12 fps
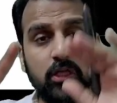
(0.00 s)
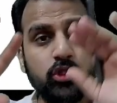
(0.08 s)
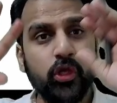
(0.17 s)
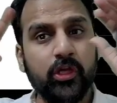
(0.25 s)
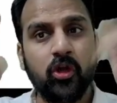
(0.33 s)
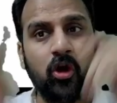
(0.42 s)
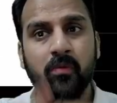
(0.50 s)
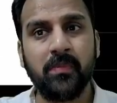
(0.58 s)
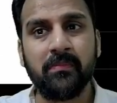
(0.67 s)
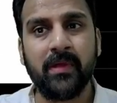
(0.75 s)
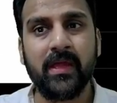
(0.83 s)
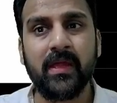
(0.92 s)
सो इकोनॉमी
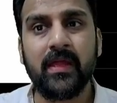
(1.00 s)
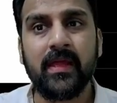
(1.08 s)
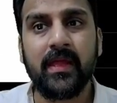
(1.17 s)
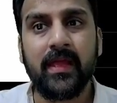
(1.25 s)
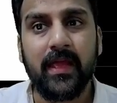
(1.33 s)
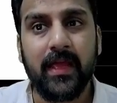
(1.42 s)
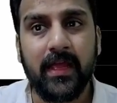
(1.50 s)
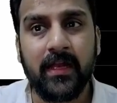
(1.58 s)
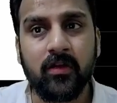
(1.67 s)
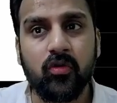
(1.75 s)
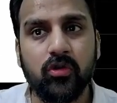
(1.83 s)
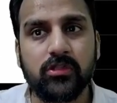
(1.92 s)
में
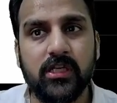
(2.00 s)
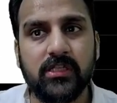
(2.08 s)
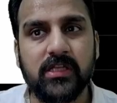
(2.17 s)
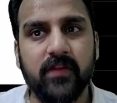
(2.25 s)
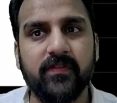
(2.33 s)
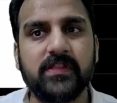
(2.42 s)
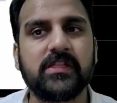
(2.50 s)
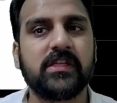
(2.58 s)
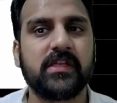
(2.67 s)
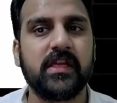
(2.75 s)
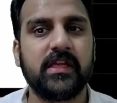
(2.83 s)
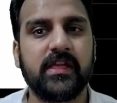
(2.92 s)
इन गुड्स एंड सर्विसेज
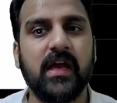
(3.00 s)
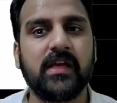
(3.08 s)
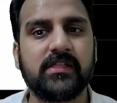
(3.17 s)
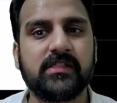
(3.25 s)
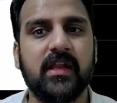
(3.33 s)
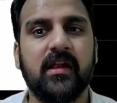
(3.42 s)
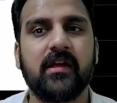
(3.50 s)
की या इस तरह